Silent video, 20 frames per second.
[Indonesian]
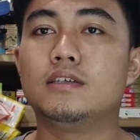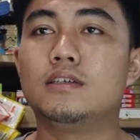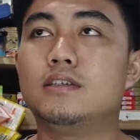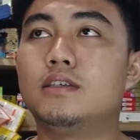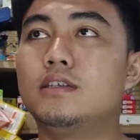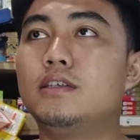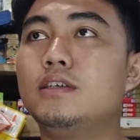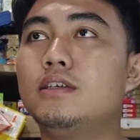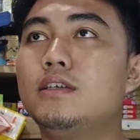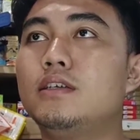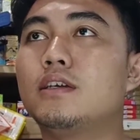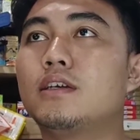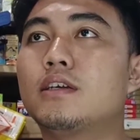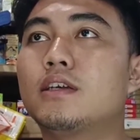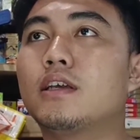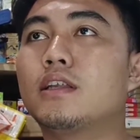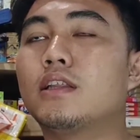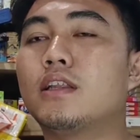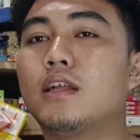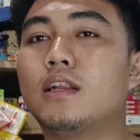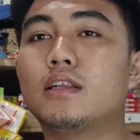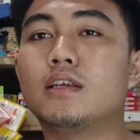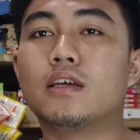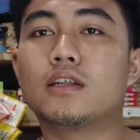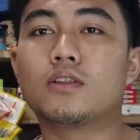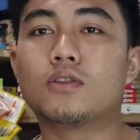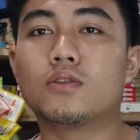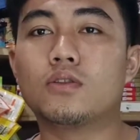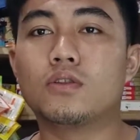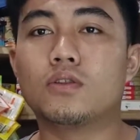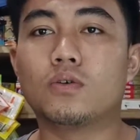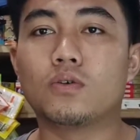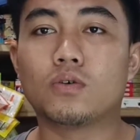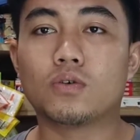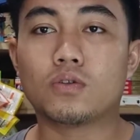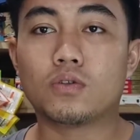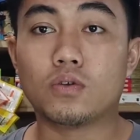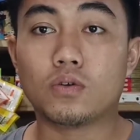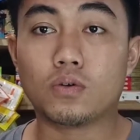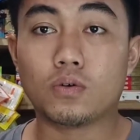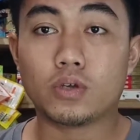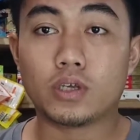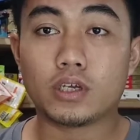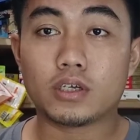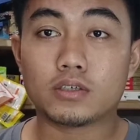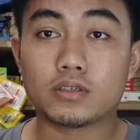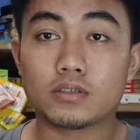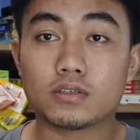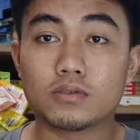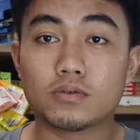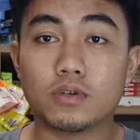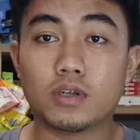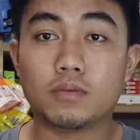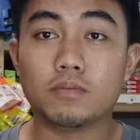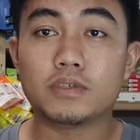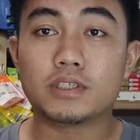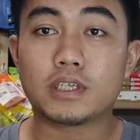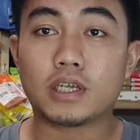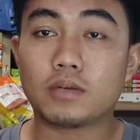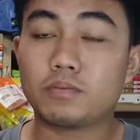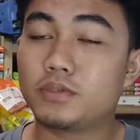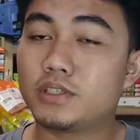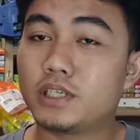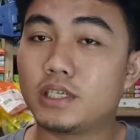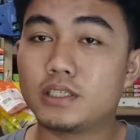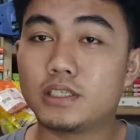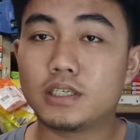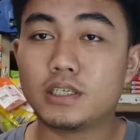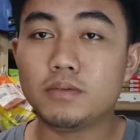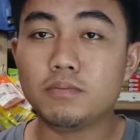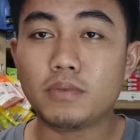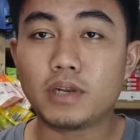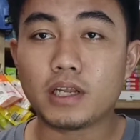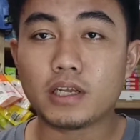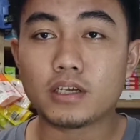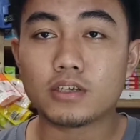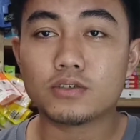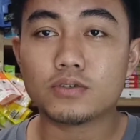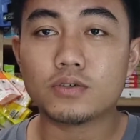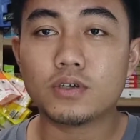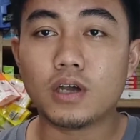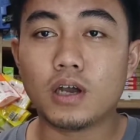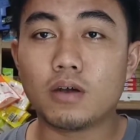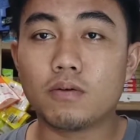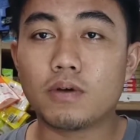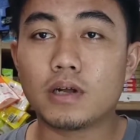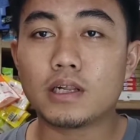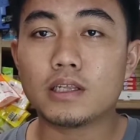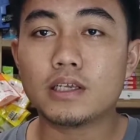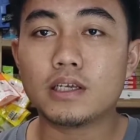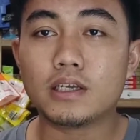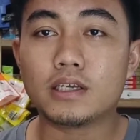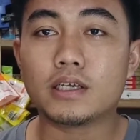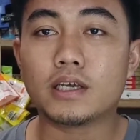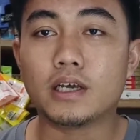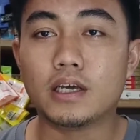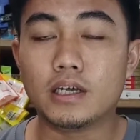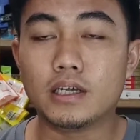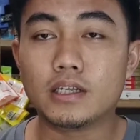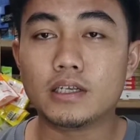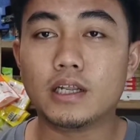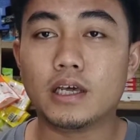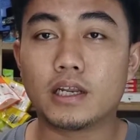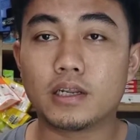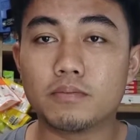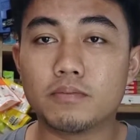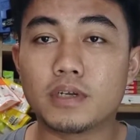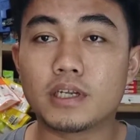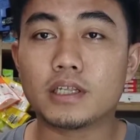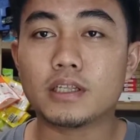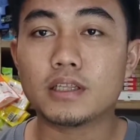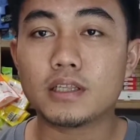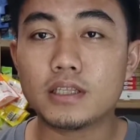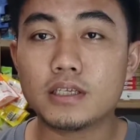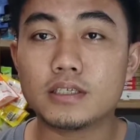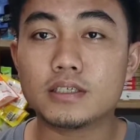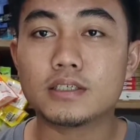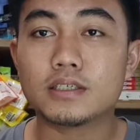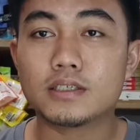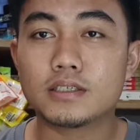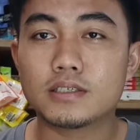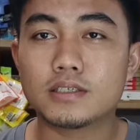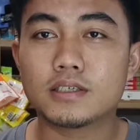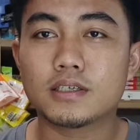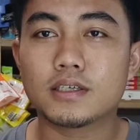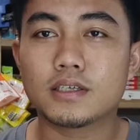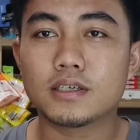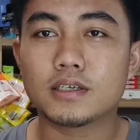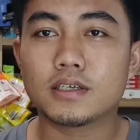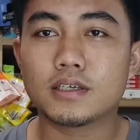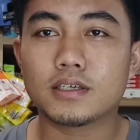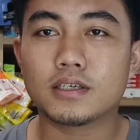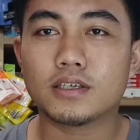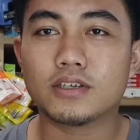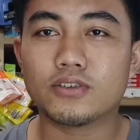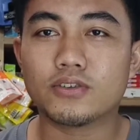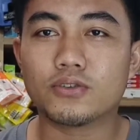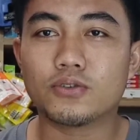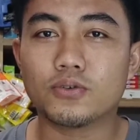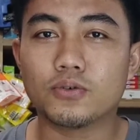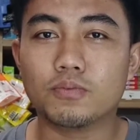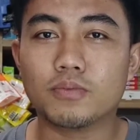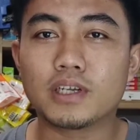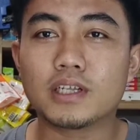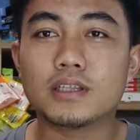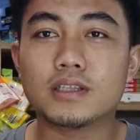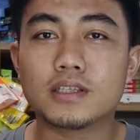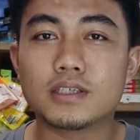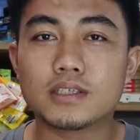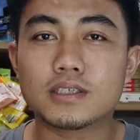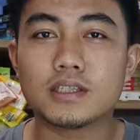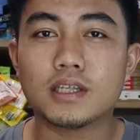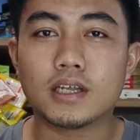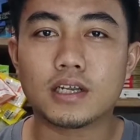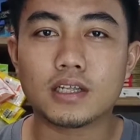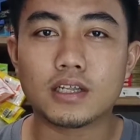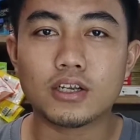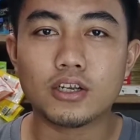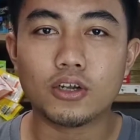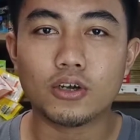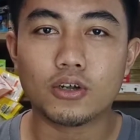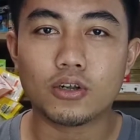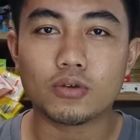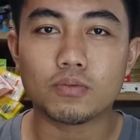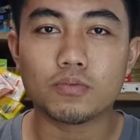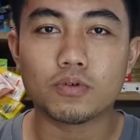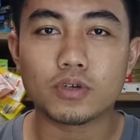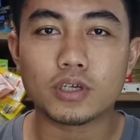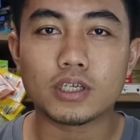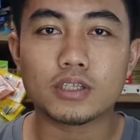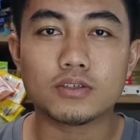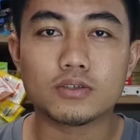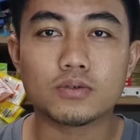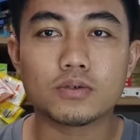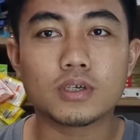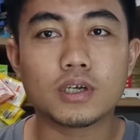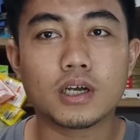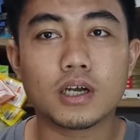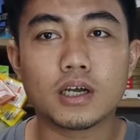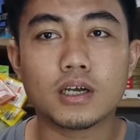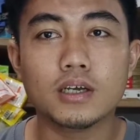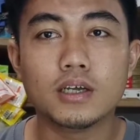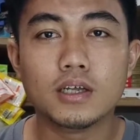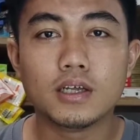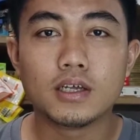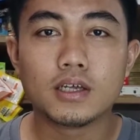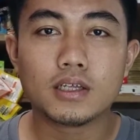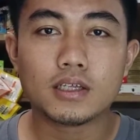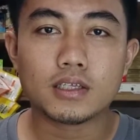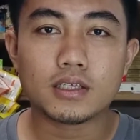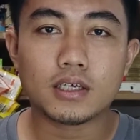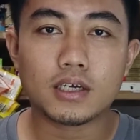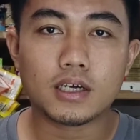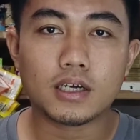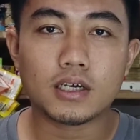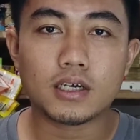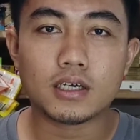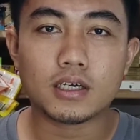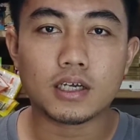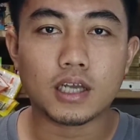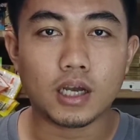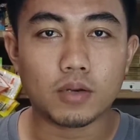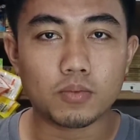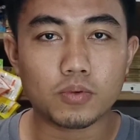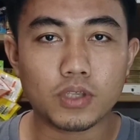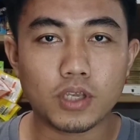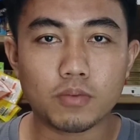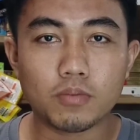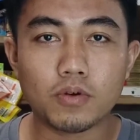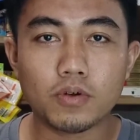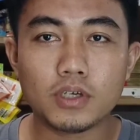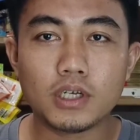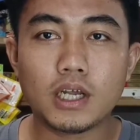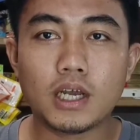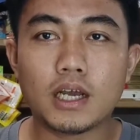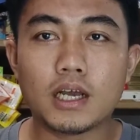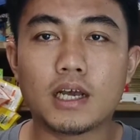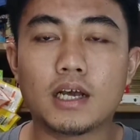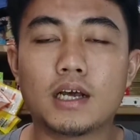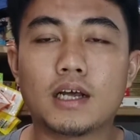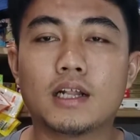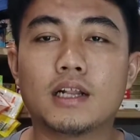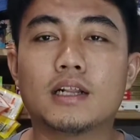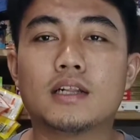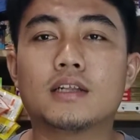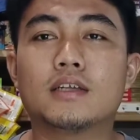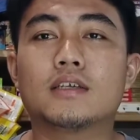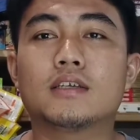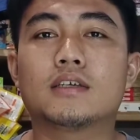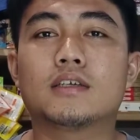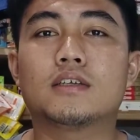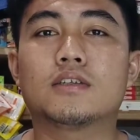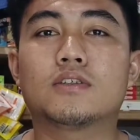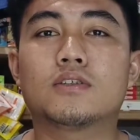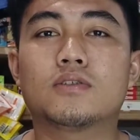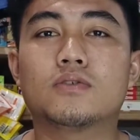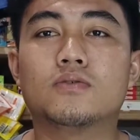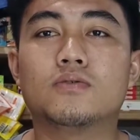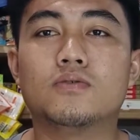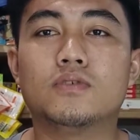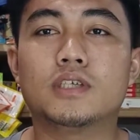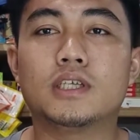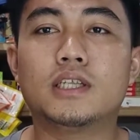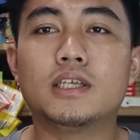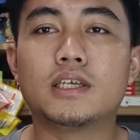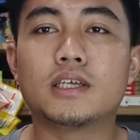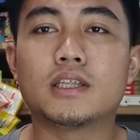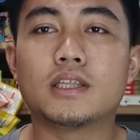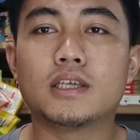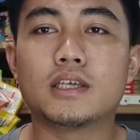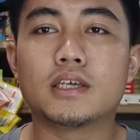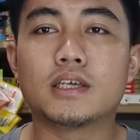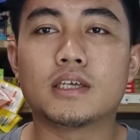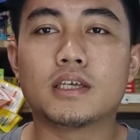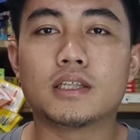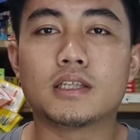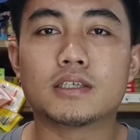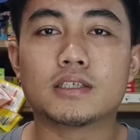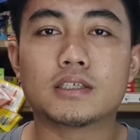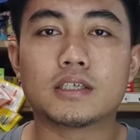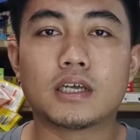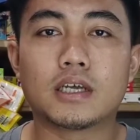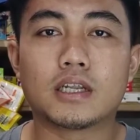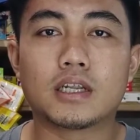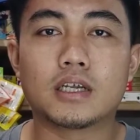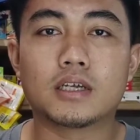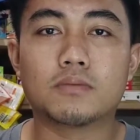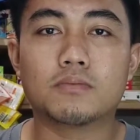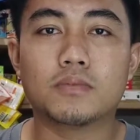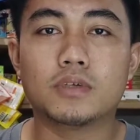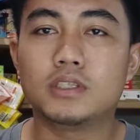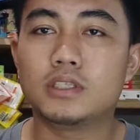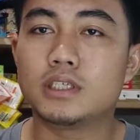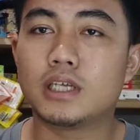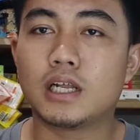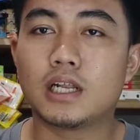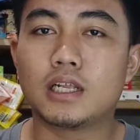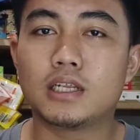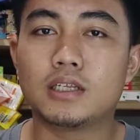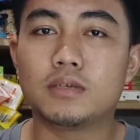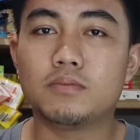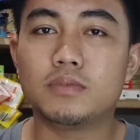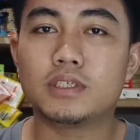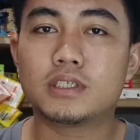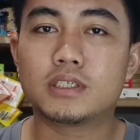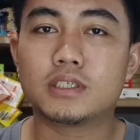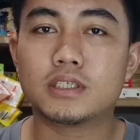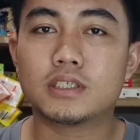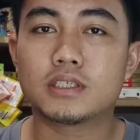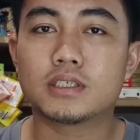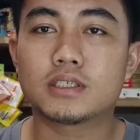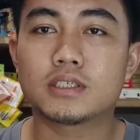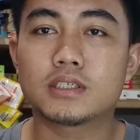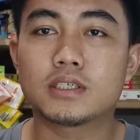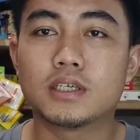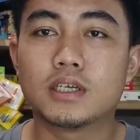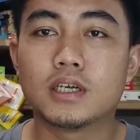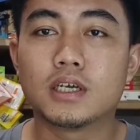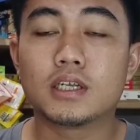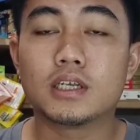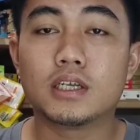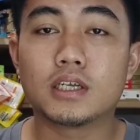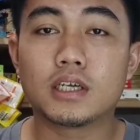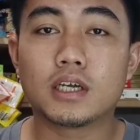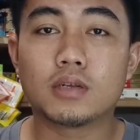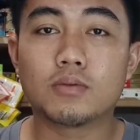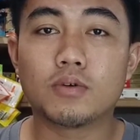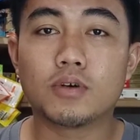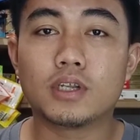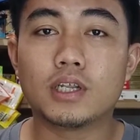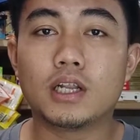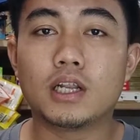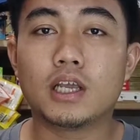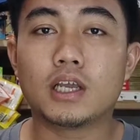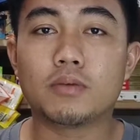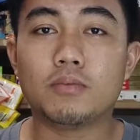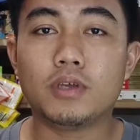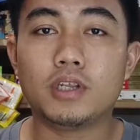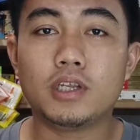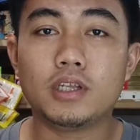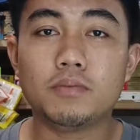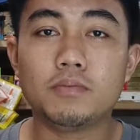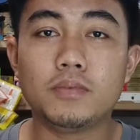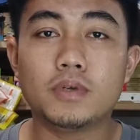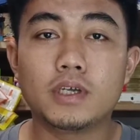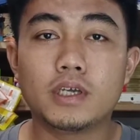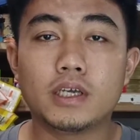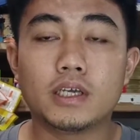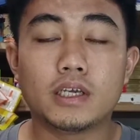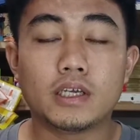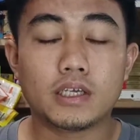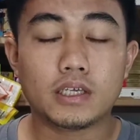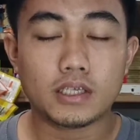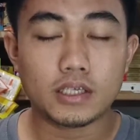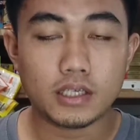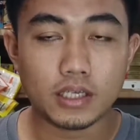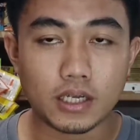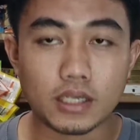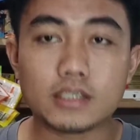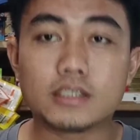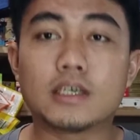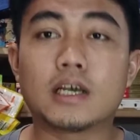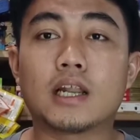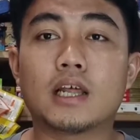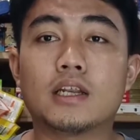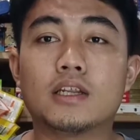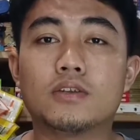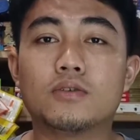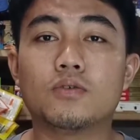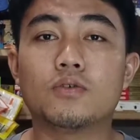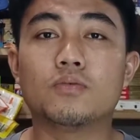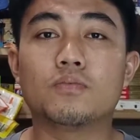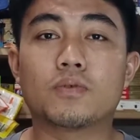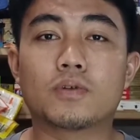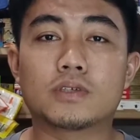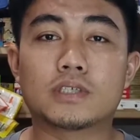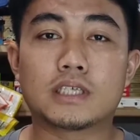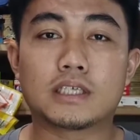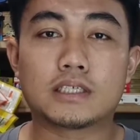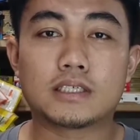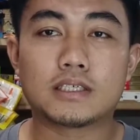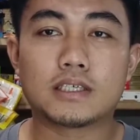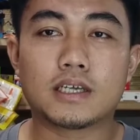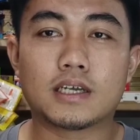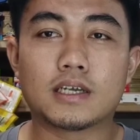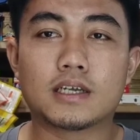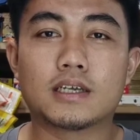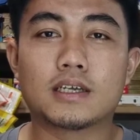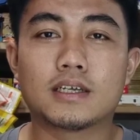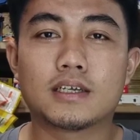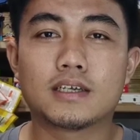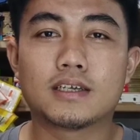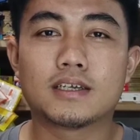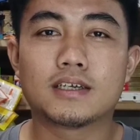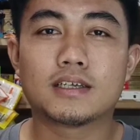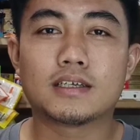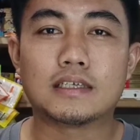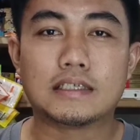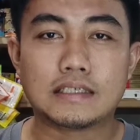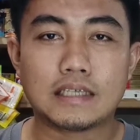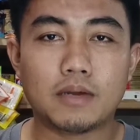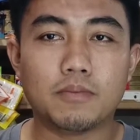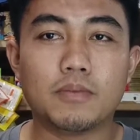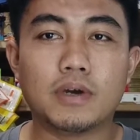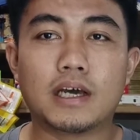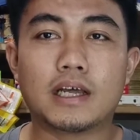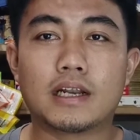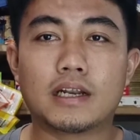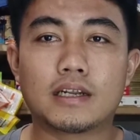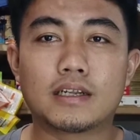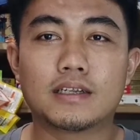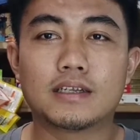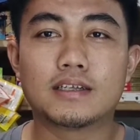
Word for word: jadi yang kita lihat toko-toko yang sudah besar bisa jadi mereka juga awalnya ya dari merintis gitu merintis dari nol mungkin juga eh, nggak uh, punya modal gitu jadi ketika kita sekarang menjalani bisnis dengan modal yang minim ya jalani dulu prosesnya sabar